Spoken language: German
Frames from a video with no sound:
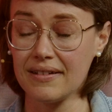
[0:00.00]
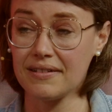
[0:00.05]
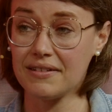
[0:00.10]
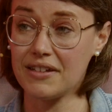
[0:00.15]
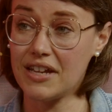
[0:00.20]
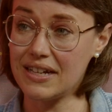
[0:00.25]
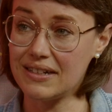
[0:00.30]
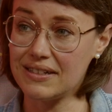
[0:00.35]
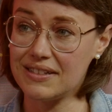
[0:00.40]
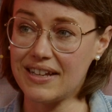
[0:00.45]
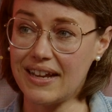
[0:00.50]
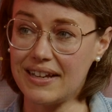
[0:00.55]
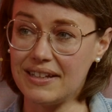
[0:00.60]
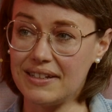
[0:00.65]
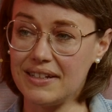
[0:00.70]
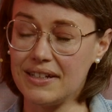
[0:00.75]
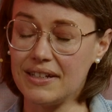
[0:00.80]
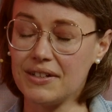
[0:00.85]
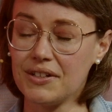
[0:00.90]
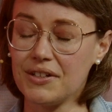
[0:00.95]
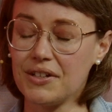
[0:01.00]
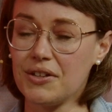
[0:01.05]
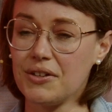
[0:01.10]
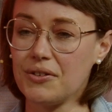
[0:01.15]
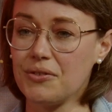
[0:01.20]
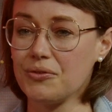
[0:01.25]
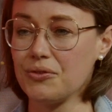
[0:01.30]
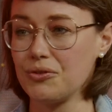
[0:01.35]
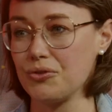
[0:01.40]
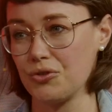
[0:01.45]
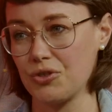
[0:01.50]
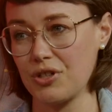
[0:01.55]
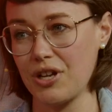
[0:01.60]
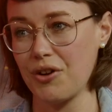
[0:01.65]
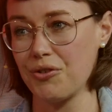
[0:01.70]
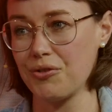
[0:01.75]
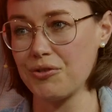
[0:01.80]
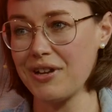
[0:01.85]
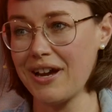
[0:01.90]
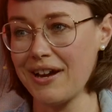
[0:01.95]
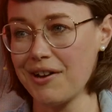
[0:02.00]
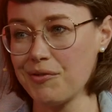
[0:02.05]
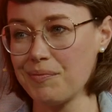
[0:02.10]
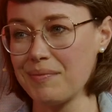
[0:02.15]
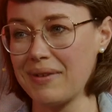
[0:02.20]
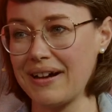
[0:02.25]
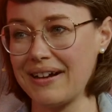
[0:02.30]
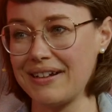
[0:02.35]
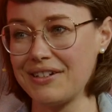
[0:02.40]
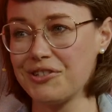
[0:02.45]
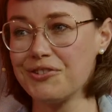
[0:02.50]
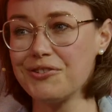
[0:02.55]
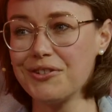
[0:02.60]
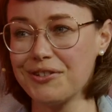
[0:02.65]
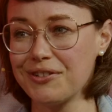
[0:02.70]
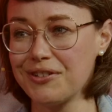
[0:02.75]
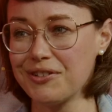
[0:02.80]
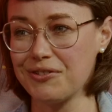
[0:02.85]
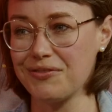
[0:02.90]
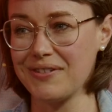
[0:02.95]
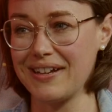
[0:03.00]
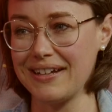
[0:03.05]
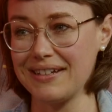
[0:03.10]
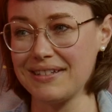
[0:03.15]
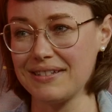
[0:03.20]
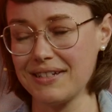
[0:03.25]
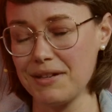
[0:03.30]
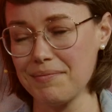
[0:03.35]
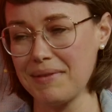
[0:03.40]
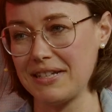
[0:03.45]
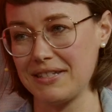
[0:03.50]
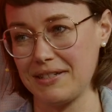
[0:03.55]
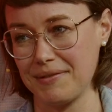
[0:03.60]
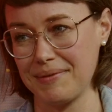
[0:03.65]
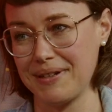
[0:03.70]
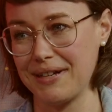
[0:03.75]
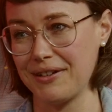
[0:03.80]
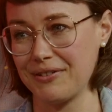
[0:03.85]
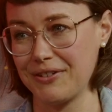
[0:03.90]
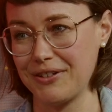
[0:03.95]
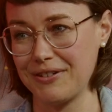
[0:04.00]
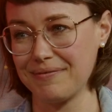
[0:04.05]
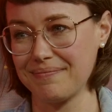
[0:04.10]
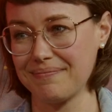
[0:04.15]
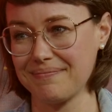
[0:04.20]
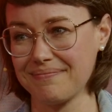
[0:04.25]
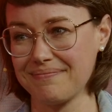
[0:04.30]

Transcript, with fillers: gegenseitig und zu schauen, ja, ob wir ein Stück des Wegs gemeinsam gehen können.